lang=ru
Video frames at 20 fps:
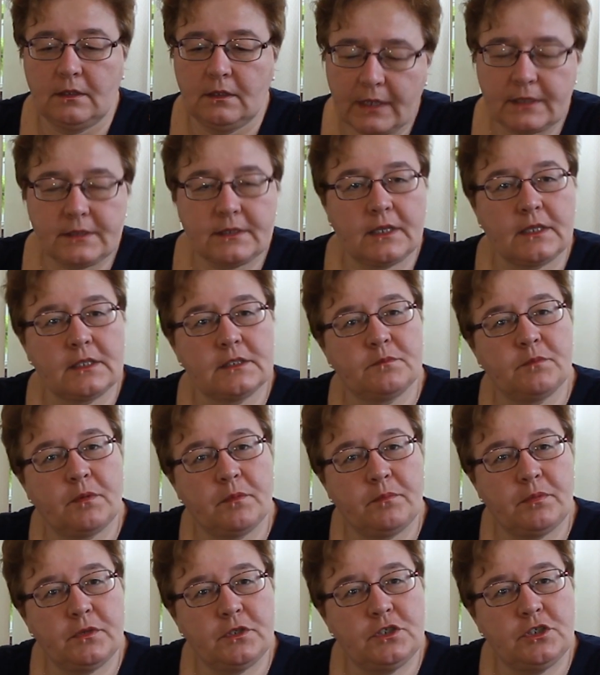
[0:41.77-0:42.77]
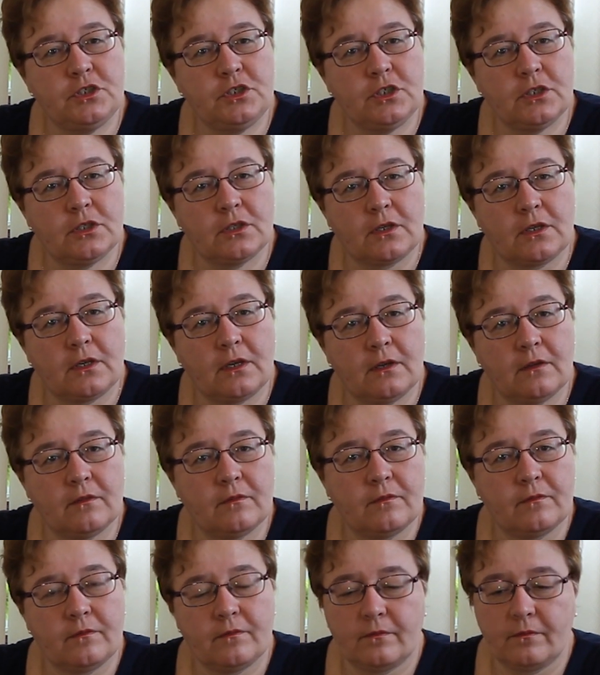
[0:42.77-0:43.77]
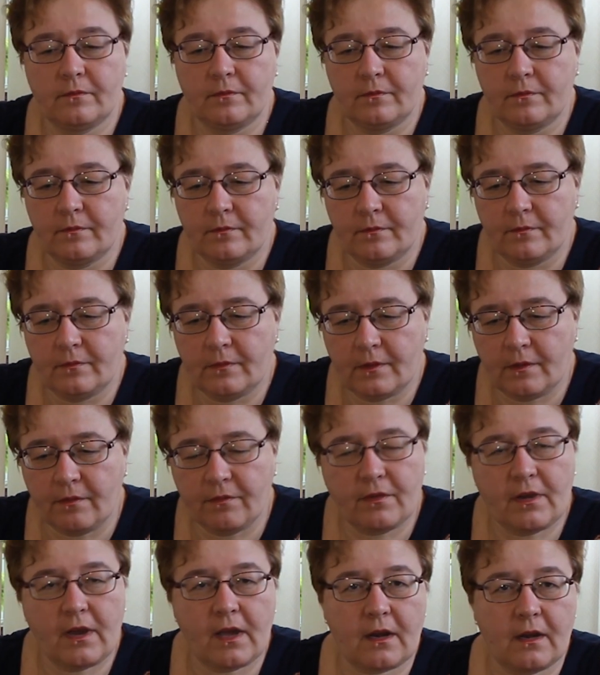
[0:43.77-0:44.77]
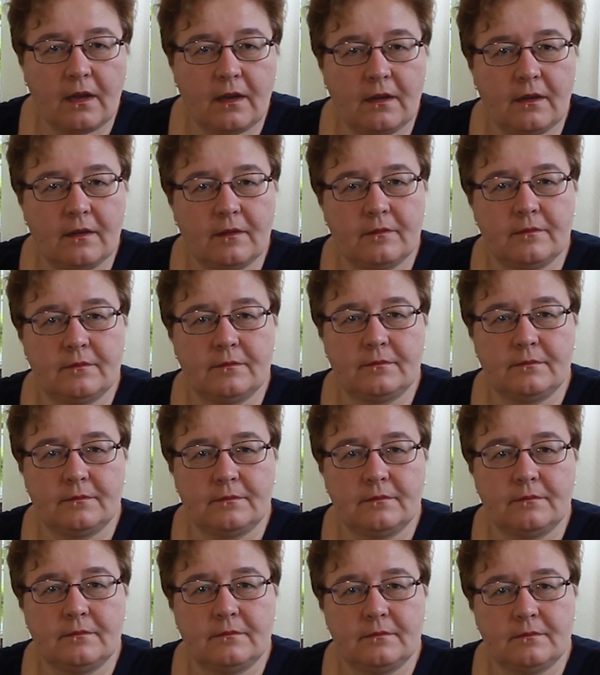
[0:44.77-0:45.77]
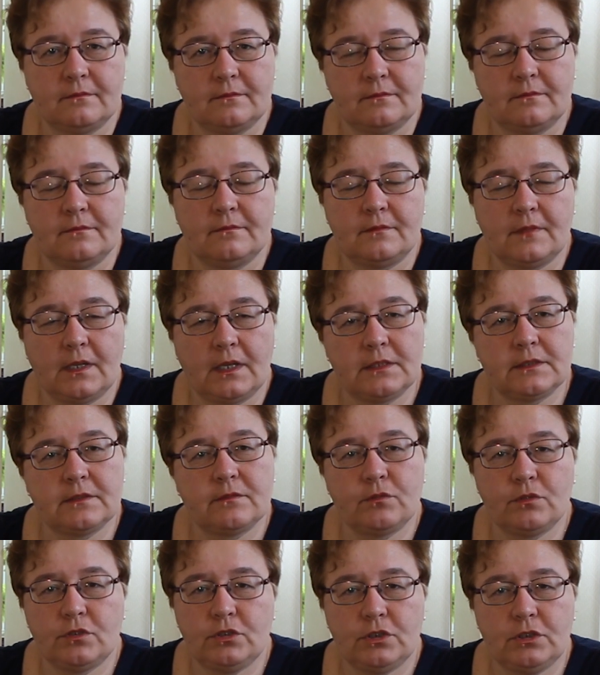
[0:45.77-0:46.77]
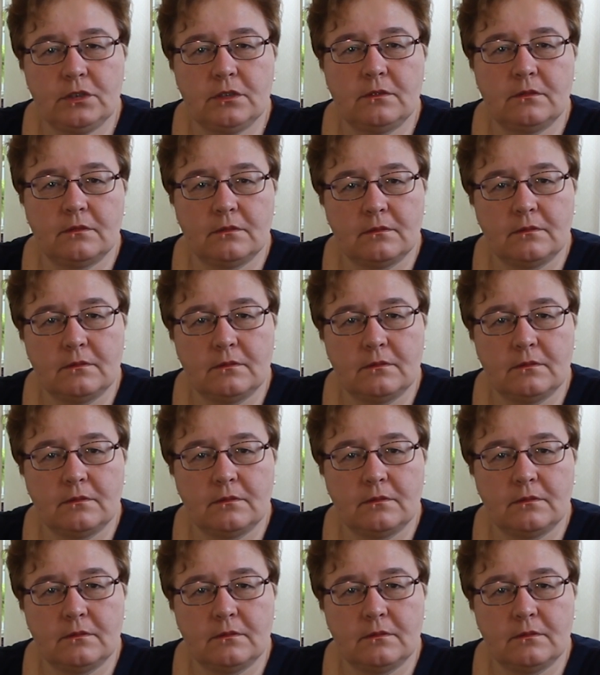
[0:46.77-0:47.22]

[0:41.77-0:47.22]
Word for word: Казалось бы, песчинка в горах, а звучит